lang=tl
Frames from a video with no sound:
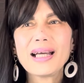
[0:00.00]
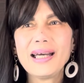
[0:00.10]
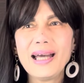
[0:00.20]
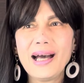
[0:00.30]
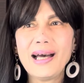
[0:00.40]

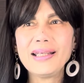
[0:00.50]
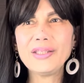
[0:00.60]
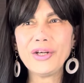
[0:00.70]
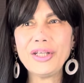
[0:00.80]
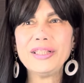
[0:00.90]
Kaya,
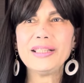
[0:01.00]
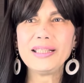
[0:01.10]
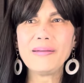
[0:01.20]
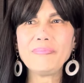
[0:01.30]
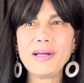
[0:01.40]
yon
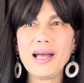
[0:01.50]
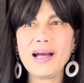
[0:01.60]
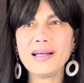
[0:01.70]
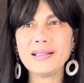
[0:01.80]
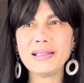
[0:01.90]
Yan
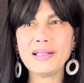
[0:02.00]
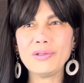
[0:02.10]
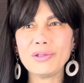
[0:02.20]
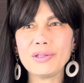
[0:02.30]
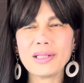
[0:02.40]
pala ang
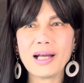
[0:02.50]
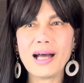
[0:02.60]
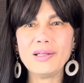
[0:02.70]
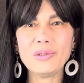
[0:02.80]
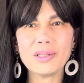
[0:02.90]
ano,
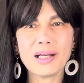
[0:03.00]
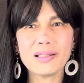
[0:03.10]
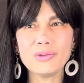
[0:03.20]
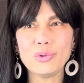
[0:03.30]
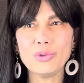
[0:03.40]
Tagalog
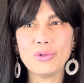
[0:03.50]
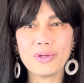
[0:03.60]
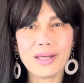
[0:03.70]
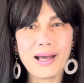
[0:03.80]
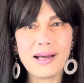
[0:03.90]
ng
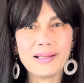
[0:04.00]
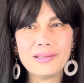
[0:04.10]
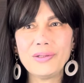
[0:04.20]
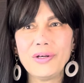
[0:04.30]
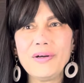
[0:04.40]
gonorrhea,
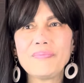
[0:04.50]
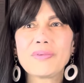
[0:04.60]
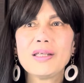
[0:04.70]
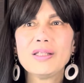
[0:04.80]
no?